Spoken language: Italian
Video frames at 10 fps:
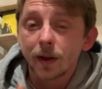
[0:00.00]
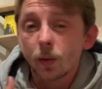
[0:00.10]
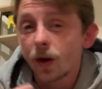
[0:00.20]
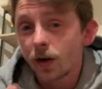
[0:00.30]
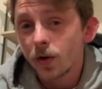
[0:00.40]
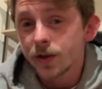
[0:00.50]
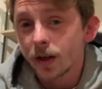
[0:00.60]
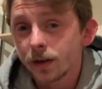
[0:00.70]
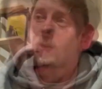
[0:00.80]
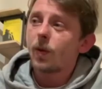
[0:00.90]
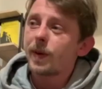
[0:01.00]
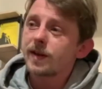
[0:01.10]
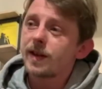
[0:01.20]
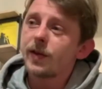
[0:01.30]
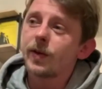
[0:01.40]
per qualcosa, o
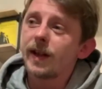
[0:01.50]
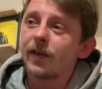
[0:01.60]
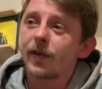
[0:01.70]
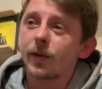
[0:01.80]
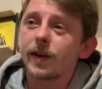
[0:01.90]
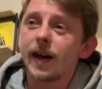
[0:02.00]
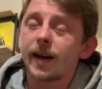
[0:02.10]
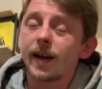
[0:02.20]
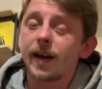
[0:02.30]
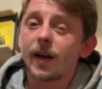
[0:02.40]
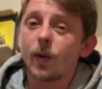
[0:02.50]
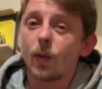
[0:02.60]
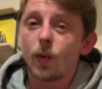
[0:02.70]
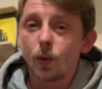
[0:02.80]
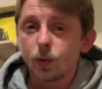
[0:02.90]
persino di affrontare
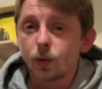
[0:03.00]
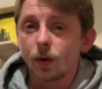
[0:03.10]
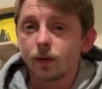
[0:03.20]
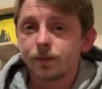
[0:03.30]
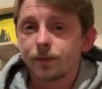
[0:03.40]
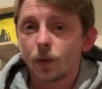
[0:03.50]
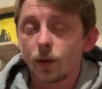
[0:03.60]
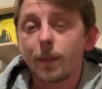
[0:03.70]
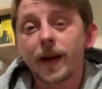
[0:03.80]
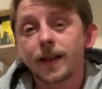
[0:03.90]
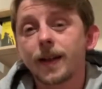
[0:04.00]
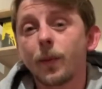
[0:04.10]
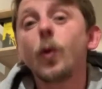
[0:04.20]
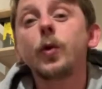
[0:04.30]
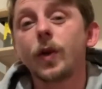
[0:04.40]
un lutto, una perdita
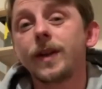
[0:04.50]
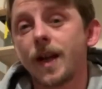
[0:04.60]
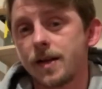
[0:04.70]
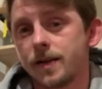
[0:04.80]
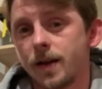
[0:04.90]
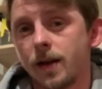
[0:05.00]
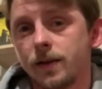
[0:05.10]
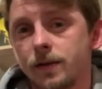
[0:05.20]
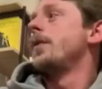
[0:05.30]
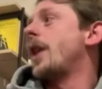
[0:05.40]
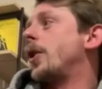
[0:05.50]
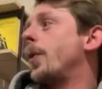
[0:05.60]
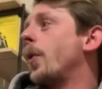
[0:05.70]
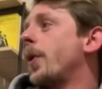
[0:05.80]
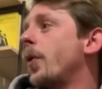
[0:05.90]
molto intensa. Certo,
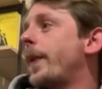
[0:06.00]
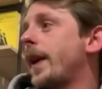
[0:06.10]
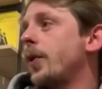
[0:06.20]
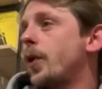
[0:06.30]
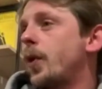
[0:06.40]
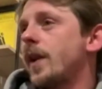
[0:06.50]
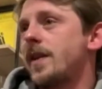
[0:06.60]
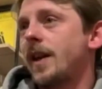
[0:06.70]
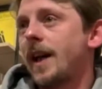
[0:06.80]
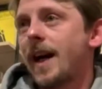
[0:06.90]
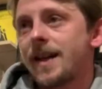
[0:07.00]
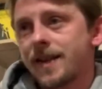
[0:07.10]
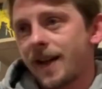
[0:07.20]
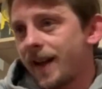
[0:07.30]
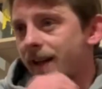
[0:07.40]
per un primo periodo chiudersi in
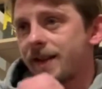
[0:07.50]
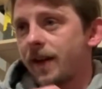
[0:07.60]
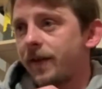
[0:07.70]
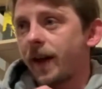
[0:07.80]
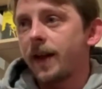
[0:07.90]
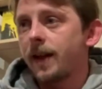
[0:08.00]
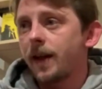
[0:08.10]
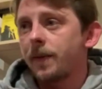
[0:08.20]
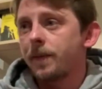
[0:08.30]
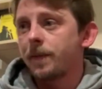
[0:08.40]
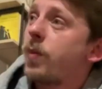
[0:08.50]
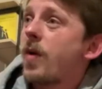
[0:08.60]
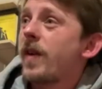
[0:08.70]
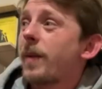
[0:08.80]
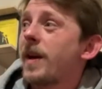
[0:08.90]
casa, leccarsi le ferite, può
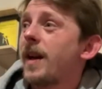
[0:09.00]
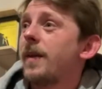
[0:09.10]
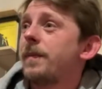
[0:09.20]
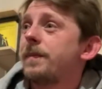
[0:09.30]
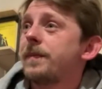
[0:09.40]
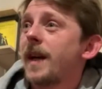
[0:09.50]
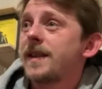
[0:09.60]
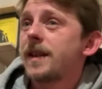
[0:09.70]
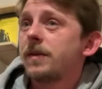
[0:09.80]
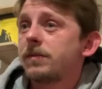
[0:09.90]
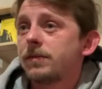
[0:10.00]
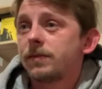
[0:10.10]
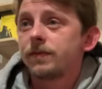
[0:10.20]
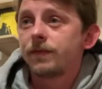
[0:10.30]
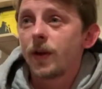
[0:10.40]
fare bene, anzi,
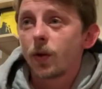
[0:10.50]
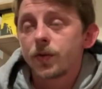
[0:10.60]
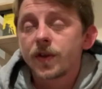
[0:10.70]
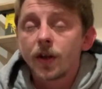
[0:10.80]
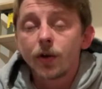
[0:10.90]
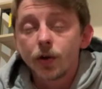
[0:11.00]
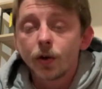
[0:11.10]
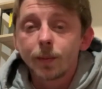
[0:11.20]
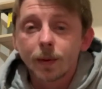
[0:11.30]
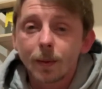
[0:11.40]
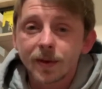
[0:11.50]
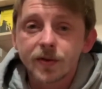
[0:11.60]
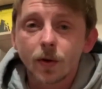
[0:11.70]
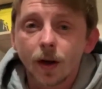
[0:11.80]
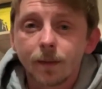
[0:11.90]
ve lo consiglio io in prima
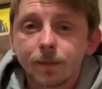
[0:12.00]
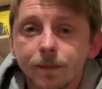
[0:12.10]
persona.